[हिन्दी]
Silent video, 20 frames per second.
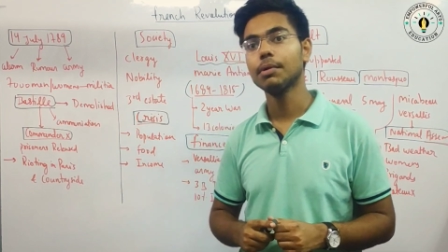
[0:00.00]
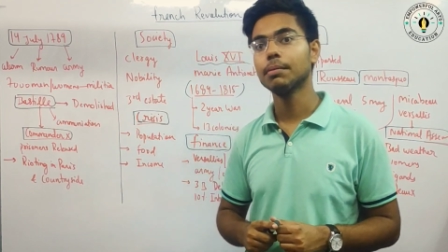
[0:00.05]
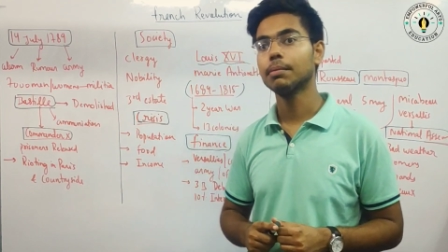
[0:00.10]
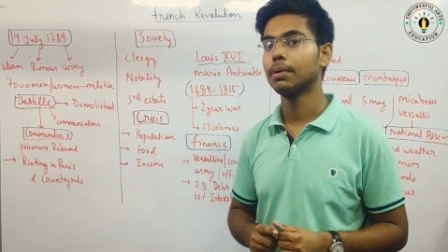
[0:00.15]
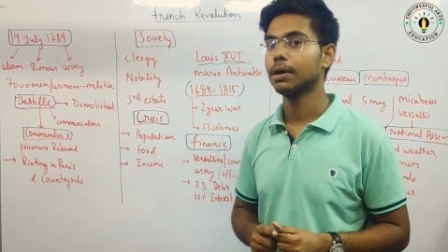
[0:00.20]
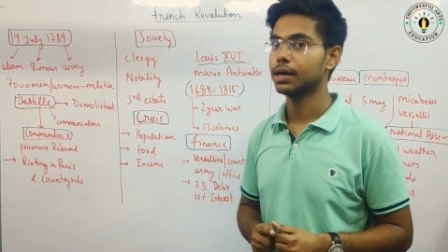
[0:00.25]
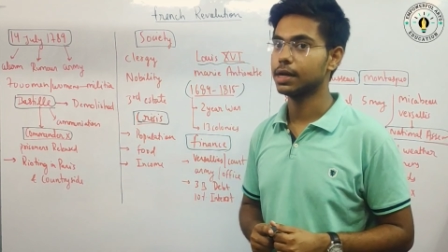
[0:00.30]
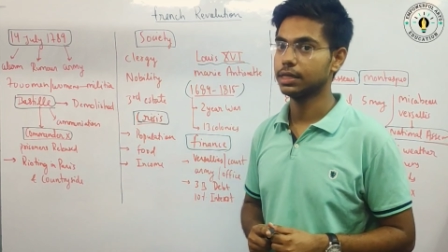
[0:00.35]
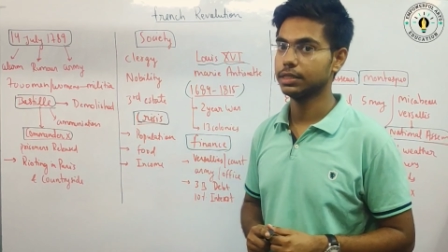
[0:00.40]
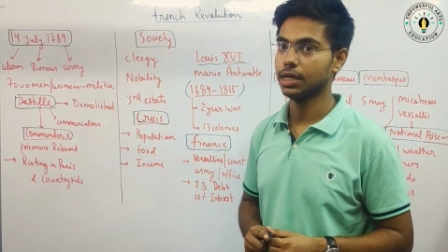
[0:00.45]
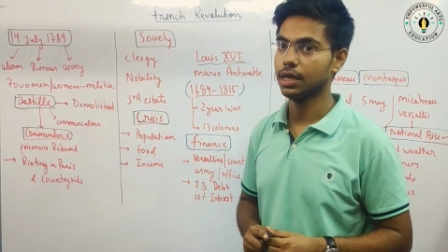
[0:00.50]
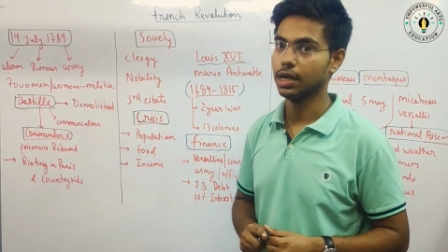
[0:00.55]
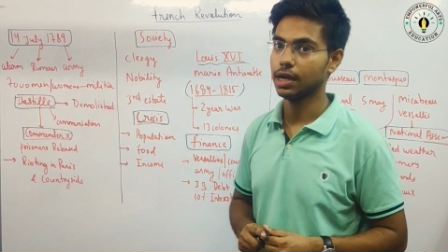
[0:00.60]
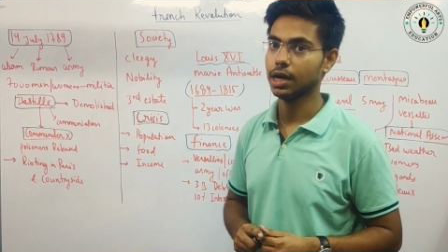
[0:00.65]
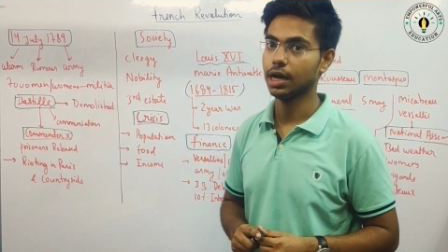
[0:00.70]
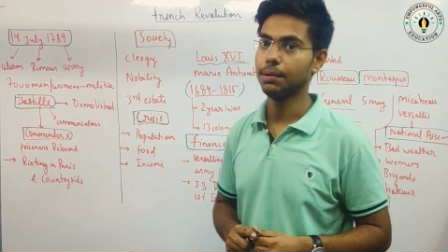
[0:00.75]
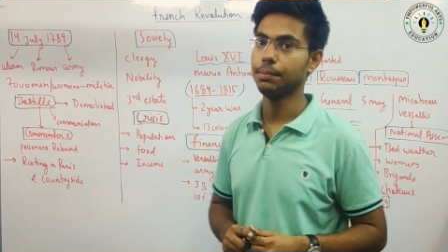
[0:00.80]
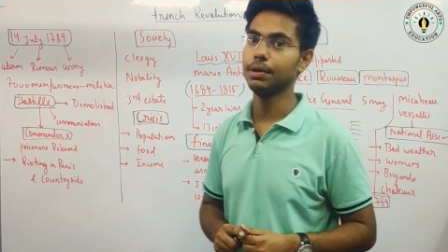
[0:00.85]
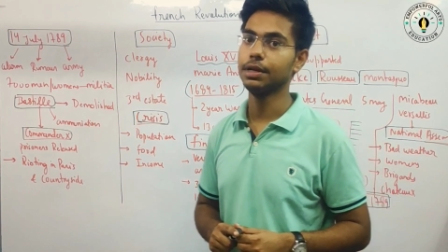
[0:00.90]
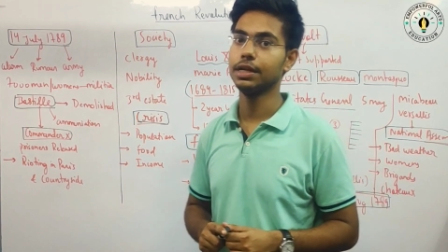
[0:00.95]
मारा जाएगा
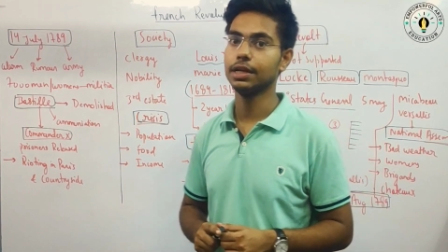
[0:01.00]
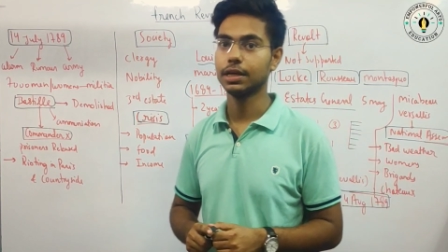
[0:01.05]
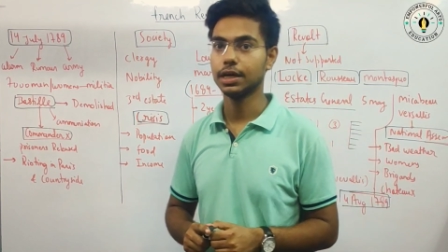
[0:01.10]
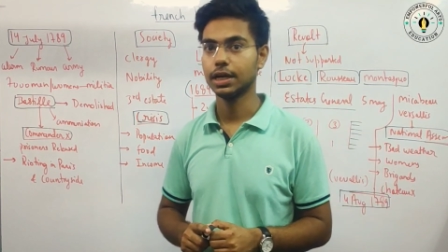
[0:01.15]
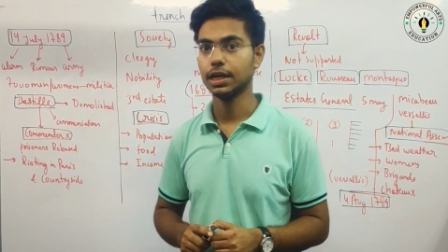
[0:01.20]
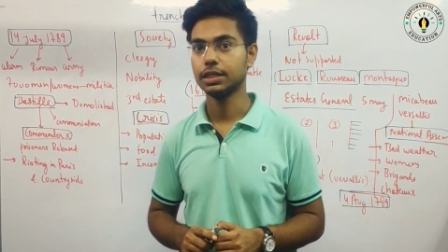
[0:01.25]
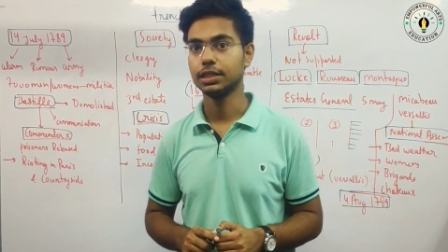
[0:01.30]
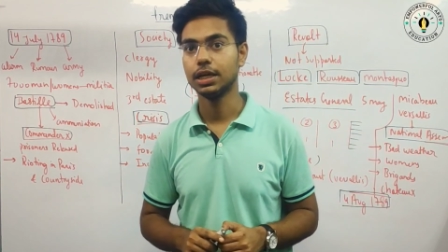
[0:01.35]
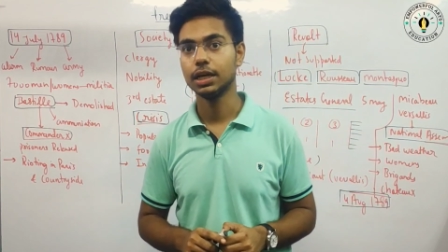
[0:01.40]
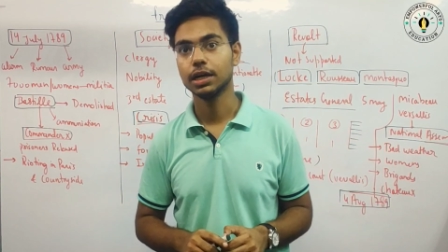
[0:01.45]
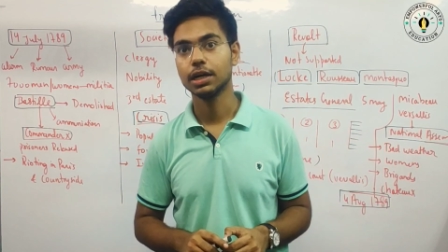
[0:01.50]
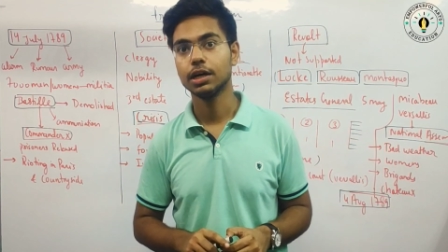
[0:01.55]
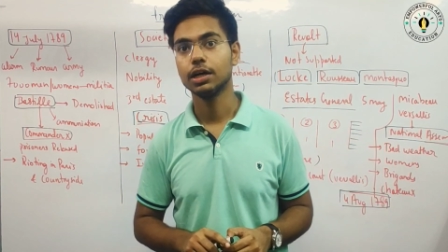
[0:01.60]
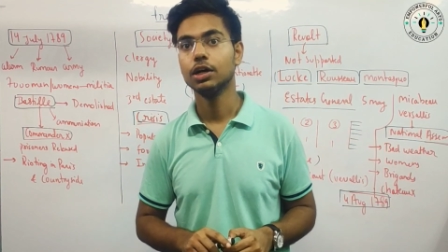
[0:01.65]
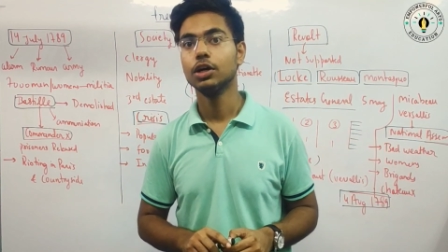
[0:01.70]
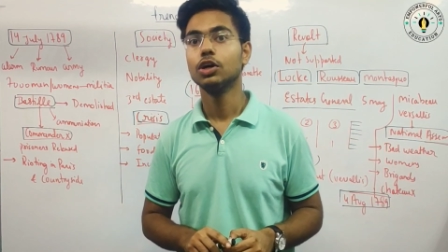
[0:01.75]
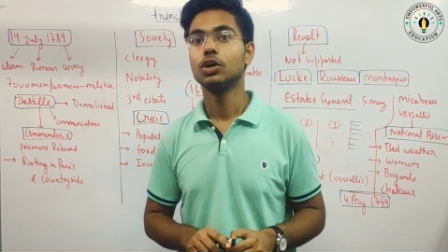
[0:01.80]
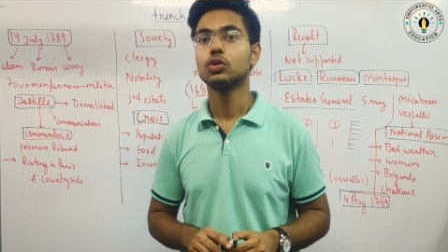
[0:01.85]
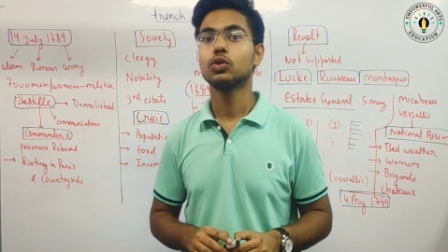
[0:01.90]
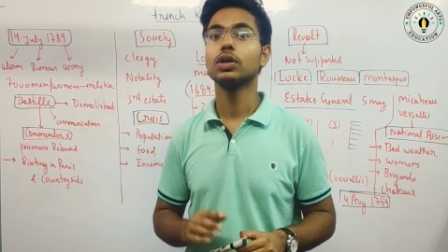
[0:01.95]
हमें निकाला जाएगा
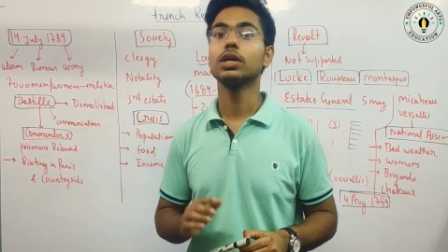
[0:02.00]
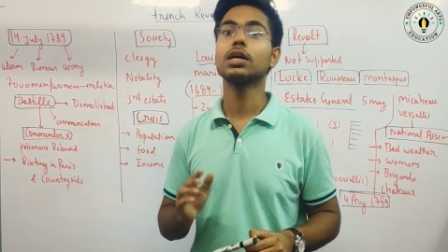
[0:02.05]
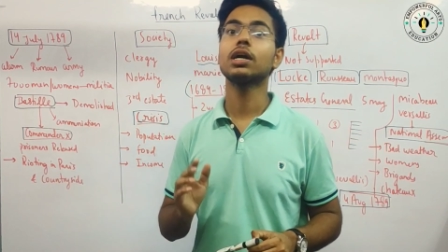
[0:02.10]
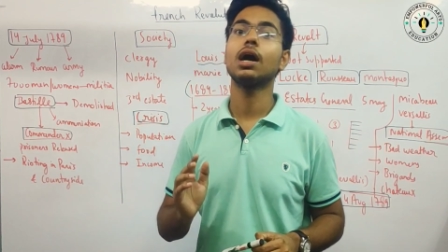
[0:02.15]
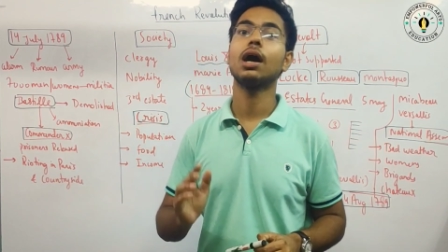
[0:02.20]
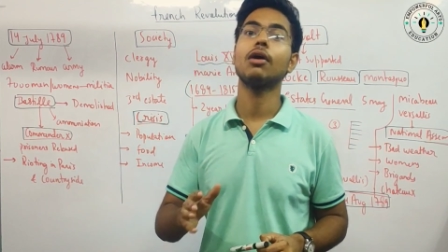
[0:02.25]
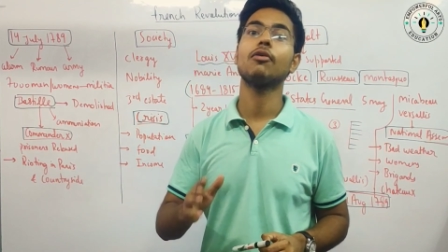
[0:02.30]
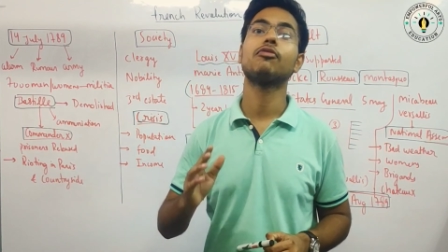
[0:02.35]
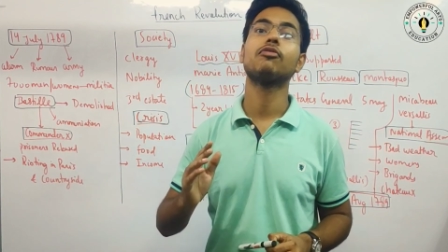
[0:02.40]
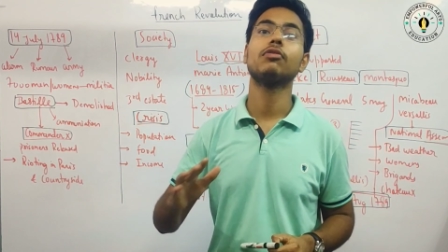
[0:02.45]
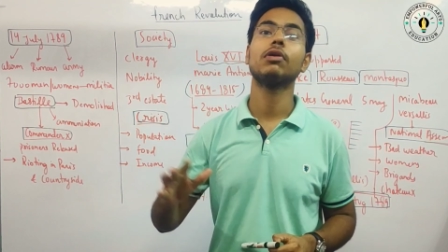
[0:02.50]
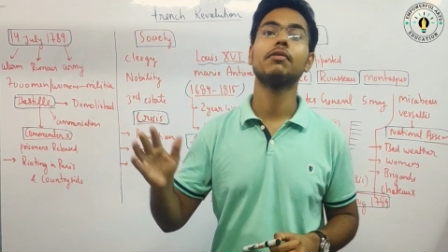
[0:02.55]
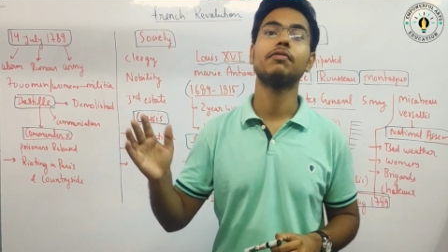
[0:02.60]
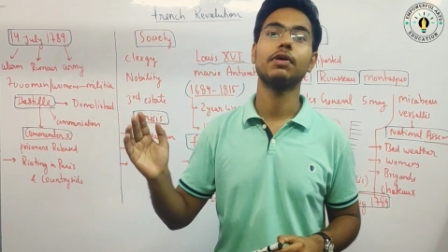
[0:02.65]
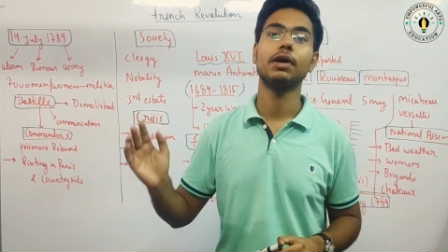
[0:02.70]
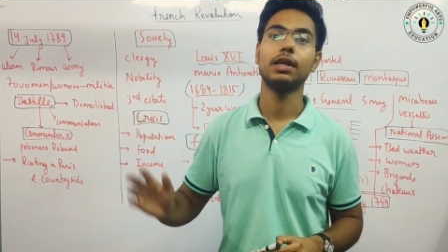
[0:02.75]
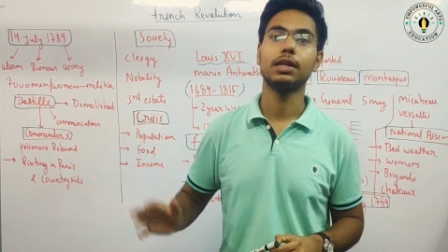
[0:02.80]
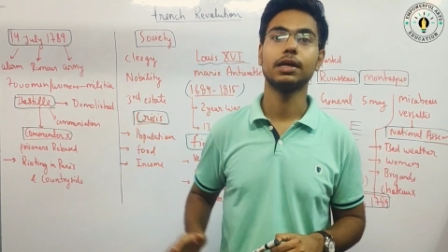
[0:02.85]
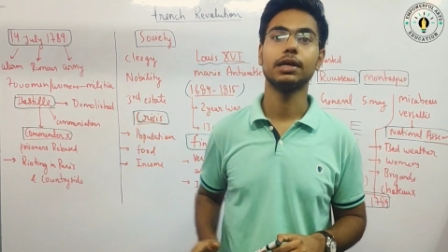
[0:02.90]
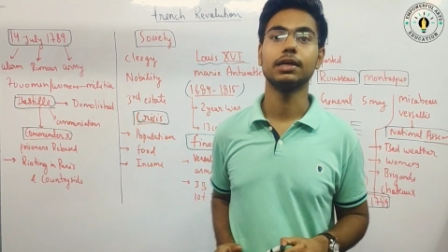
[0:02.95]
तो एक अफवाह फैल
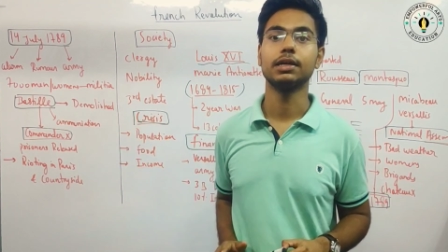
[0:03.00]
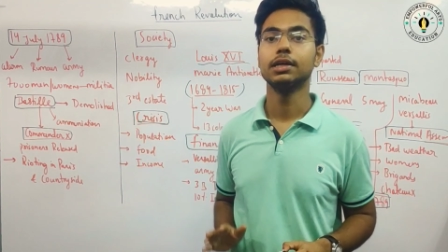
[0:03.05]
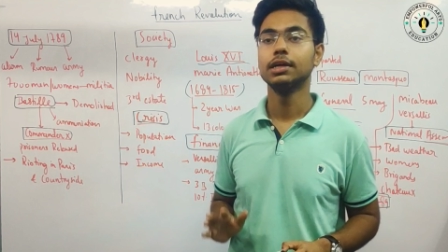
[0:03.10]
गई